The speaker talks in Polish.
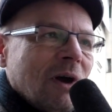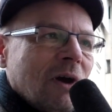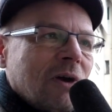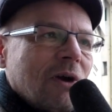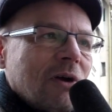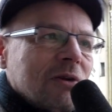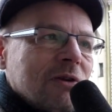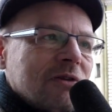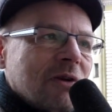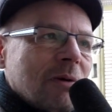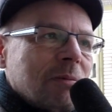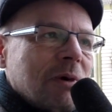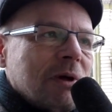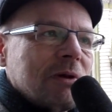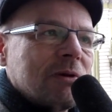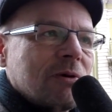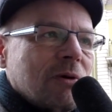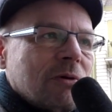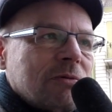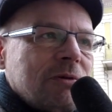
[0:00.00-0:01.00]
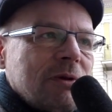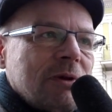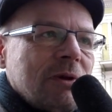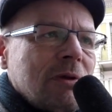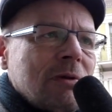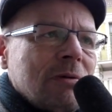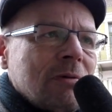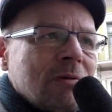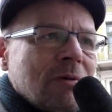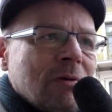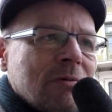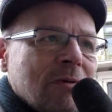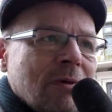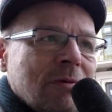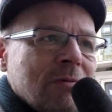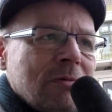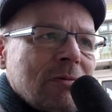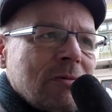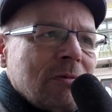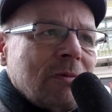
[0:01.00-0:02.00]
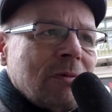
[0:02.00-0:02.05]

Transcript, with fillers: ochrony zabytków i no, no,